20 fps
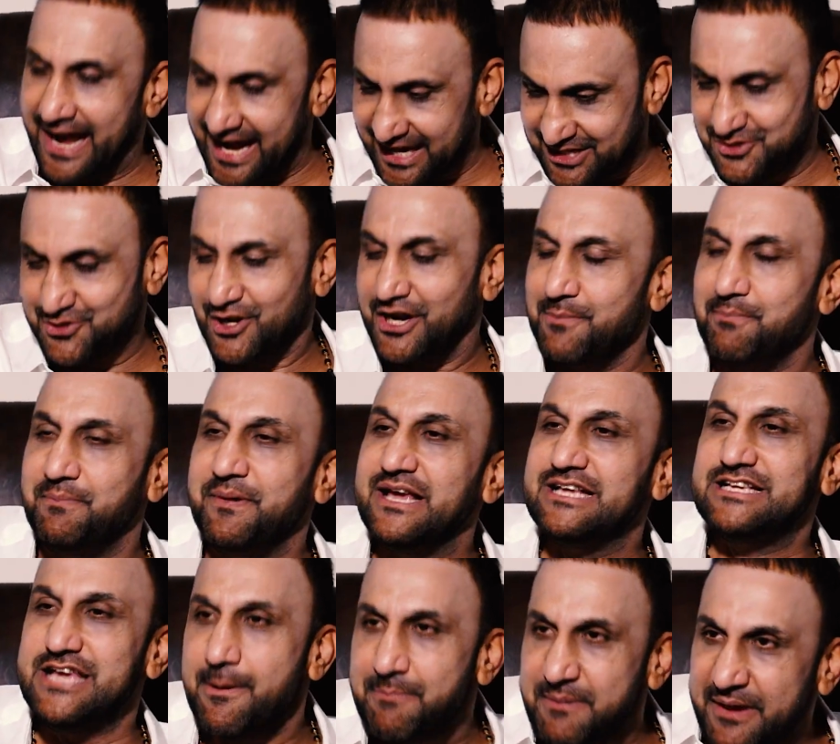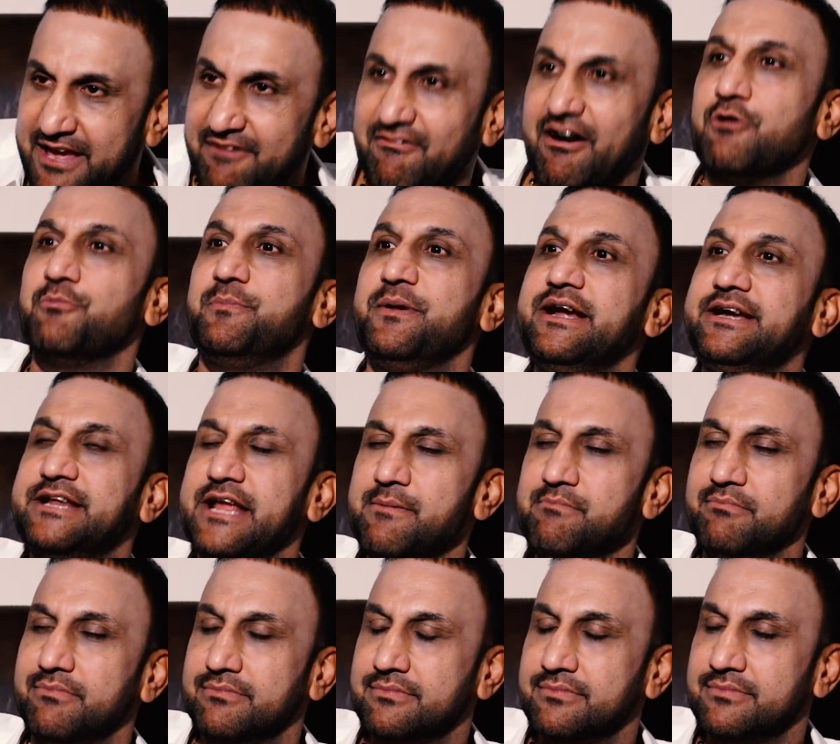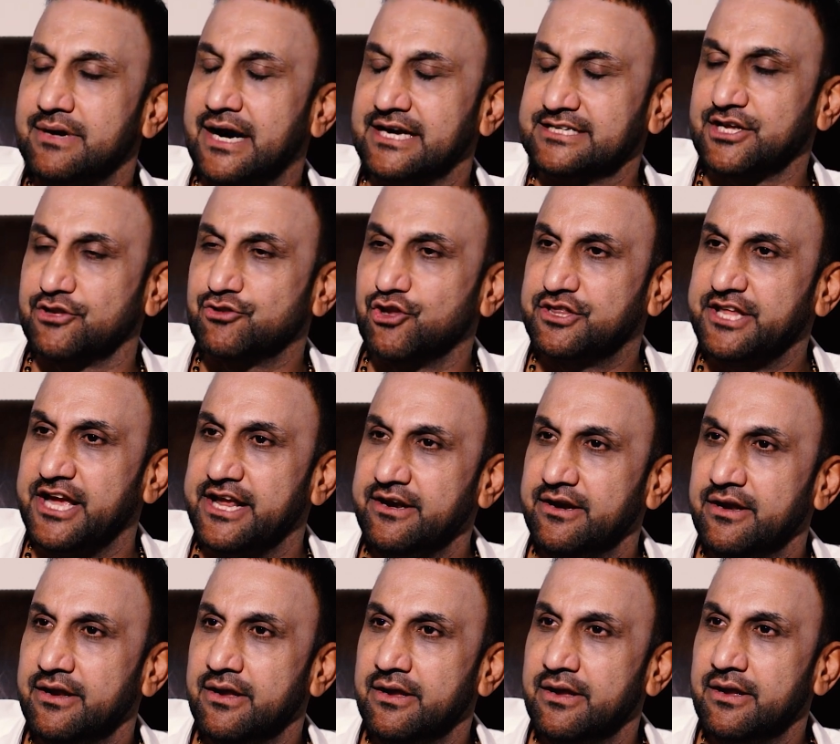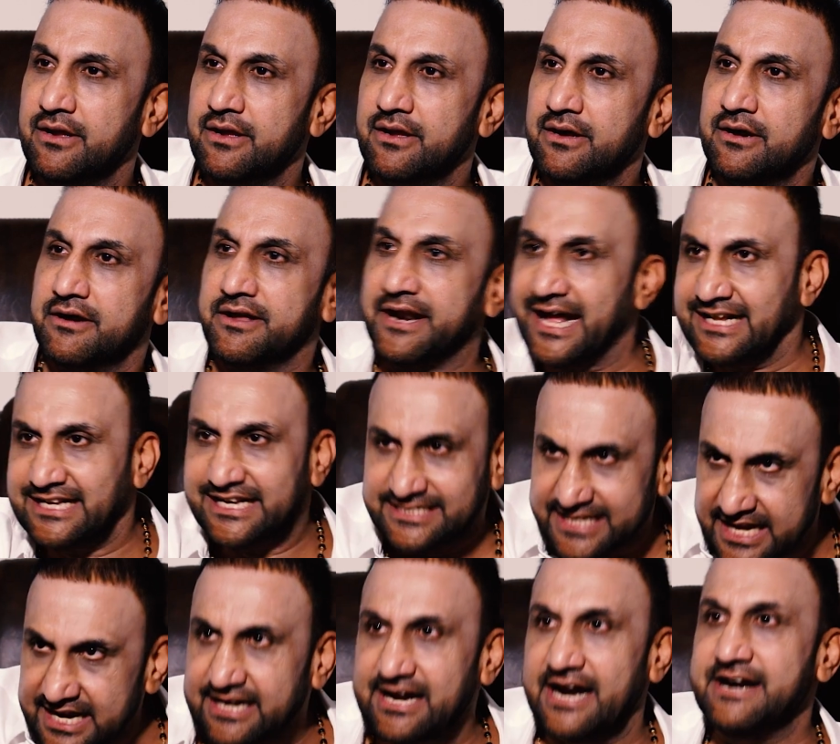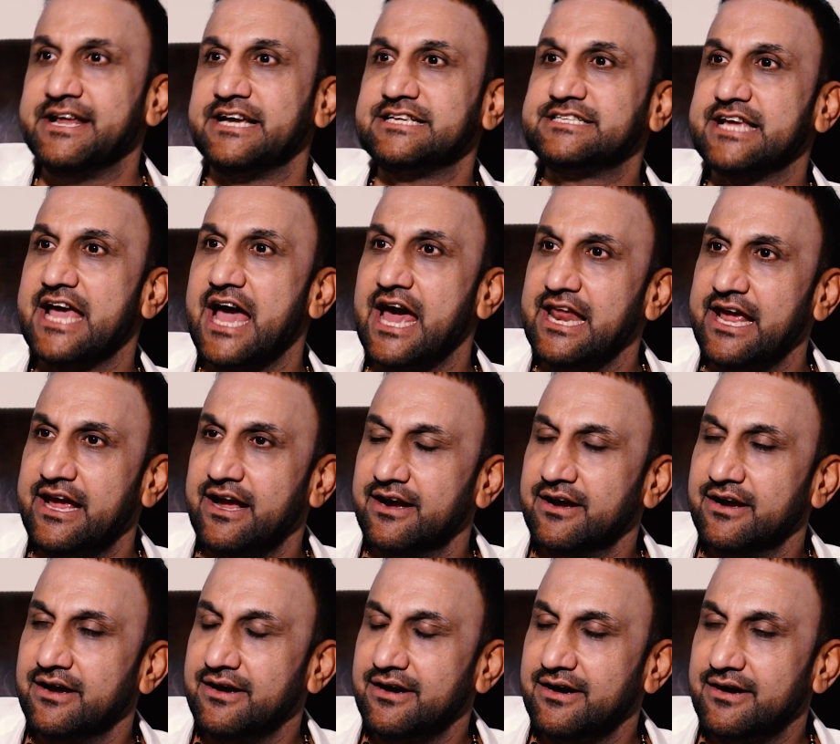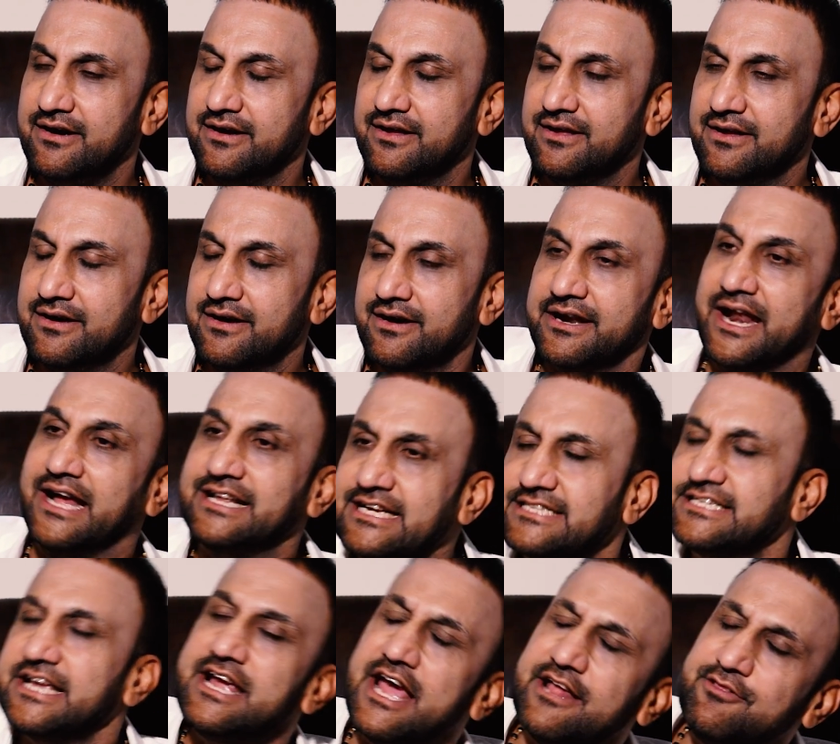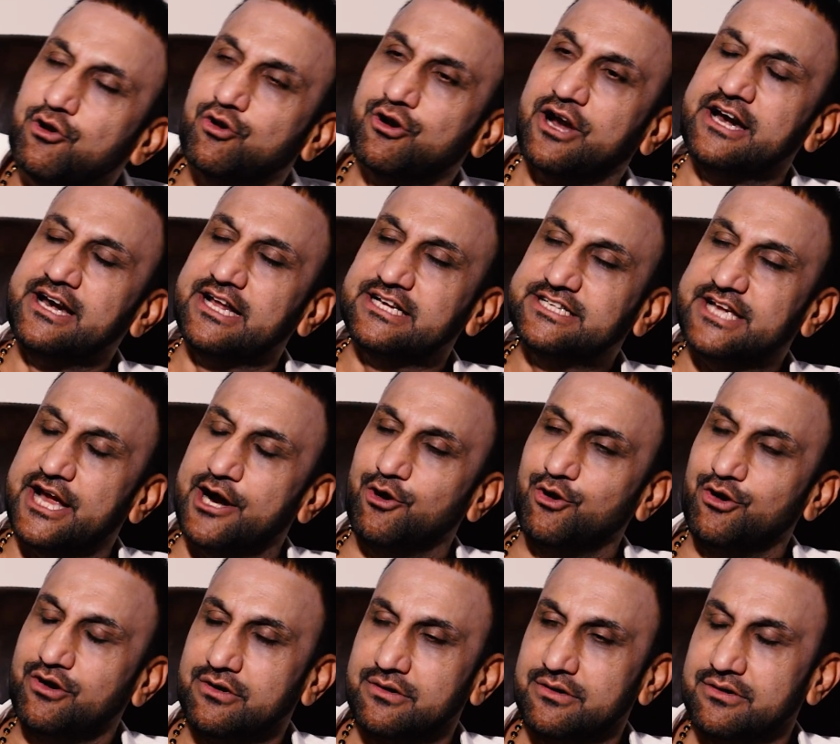యాక్చువల్లీ బీజేపీకి వాడు బీటీ అసదుద్దీన్ రాజాసింగ్ కంటెస్ట్ చేయాలి రాజాసింగ్ ఎందుకు కంటెస్ట్ చేయడు